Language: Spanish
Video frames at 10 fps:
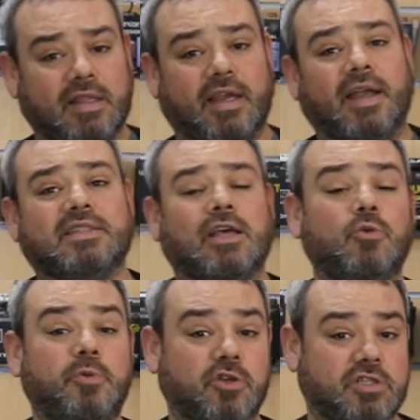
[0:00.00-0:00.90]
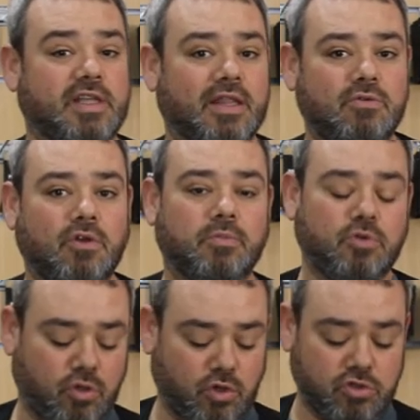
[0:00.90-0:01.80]
tener esta luminosidad de
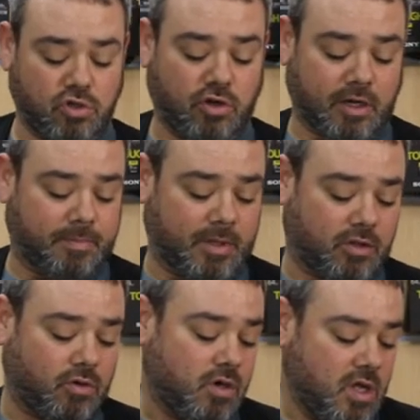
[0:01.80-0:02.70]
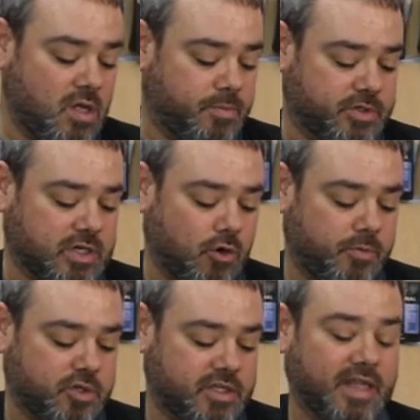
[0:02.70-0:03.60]
1.8 con respecto pues, a la
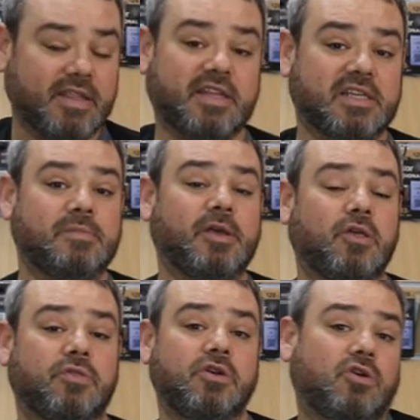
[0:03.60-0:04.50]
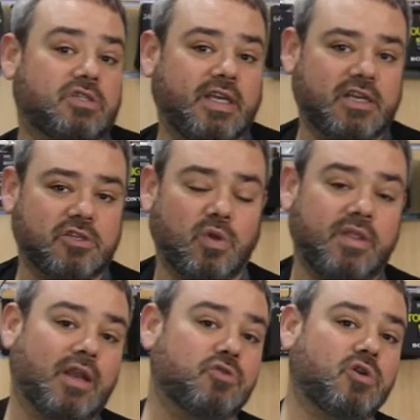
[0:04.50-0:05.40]
luminosidad de 3,5, 5, 6 que
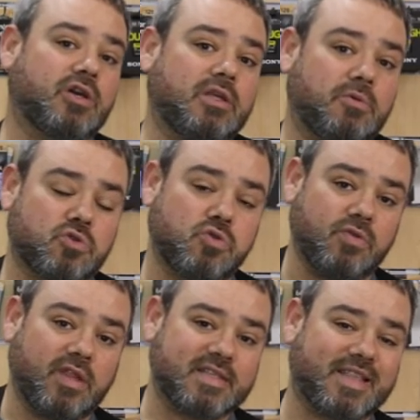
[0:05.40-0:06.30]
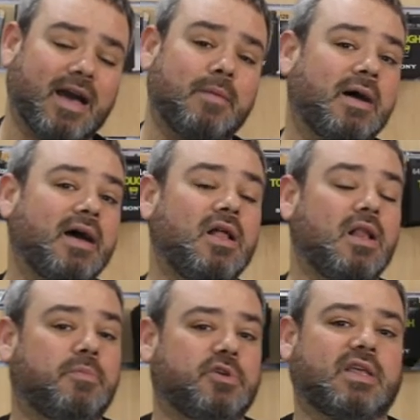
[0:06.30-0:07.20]
suelen dar los objetivos zoom de esta gama,
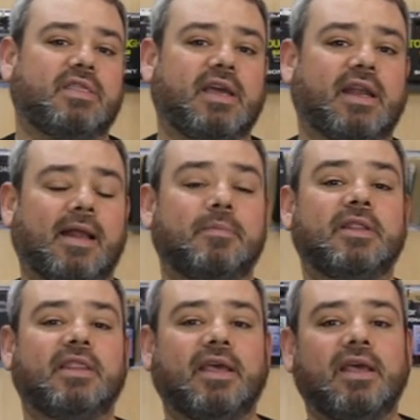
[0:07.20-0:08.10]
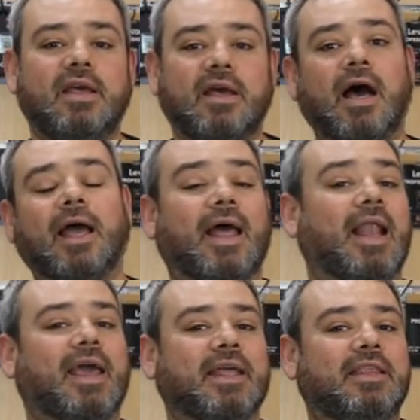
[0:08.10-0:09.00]
pues hace que realmente a,
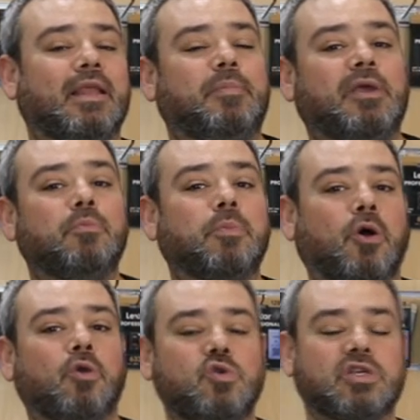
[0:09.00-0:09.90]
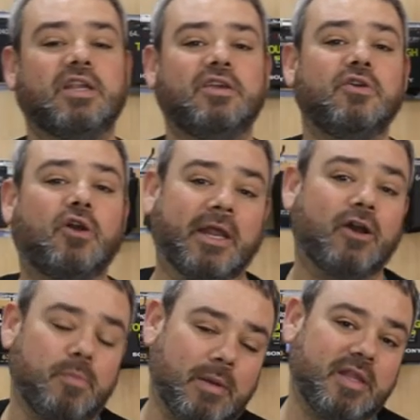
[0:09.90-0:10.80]
la gente le pique un poco el gusanillo y queréis
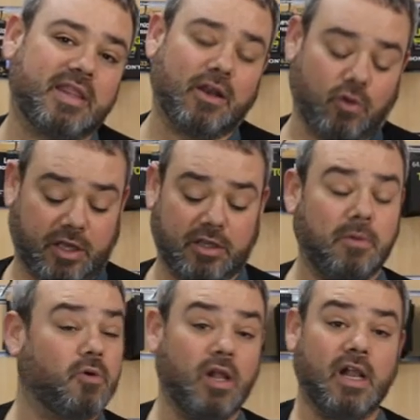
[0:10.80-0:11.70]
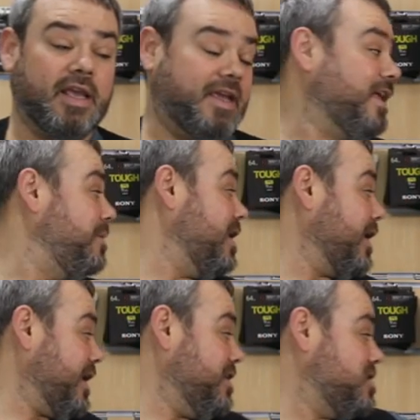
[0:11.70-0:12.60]
complementar el objetivo. Y de ahí viene
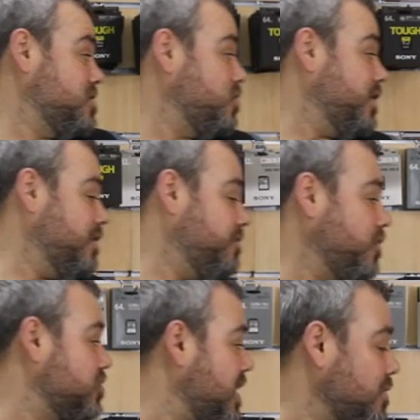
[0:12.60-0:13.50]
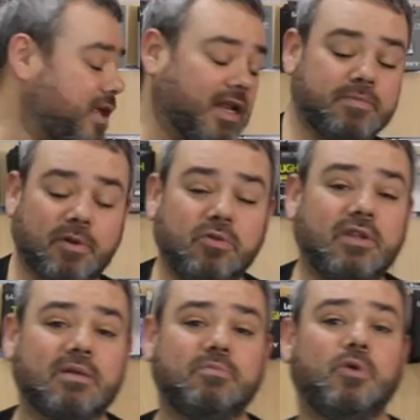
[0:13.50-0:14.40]
que, insisto, en el foro sea una de las
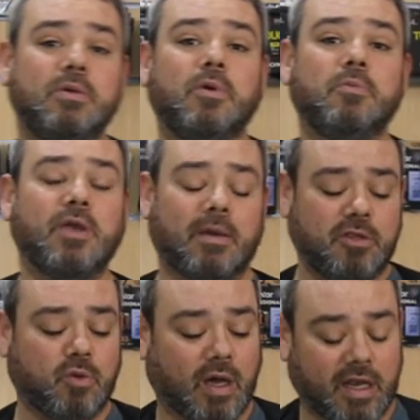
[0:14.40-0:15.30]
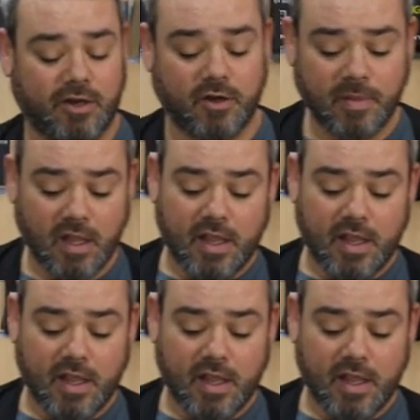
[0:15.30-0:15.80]
preguntas muy, muy, muy habituales, ¿no?